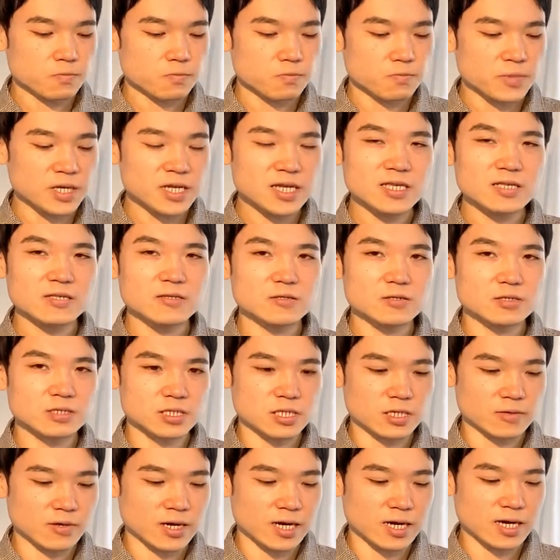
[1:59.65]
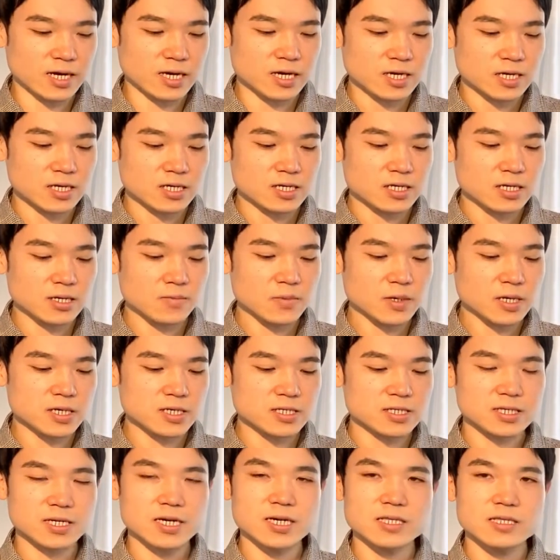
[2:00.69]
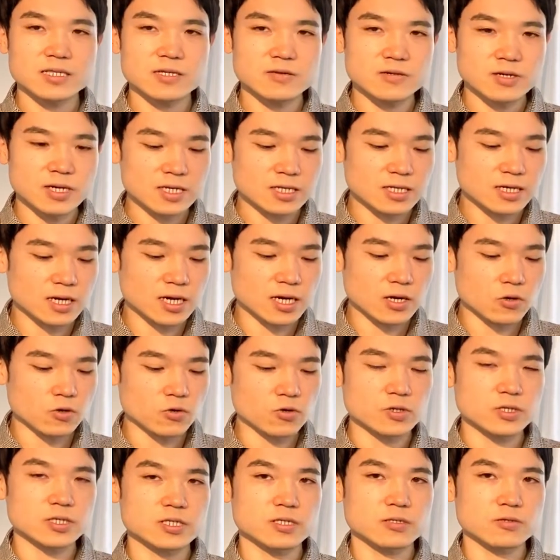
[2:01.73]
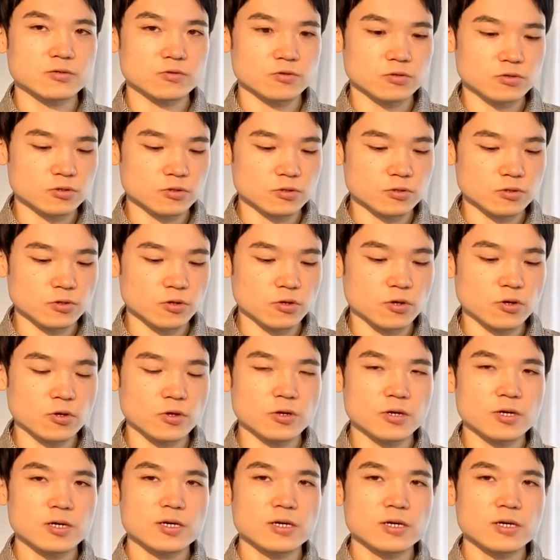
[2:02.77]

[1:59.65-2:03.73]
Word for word: メリットとしては、やっぱり使ってる方が多いっいうことと、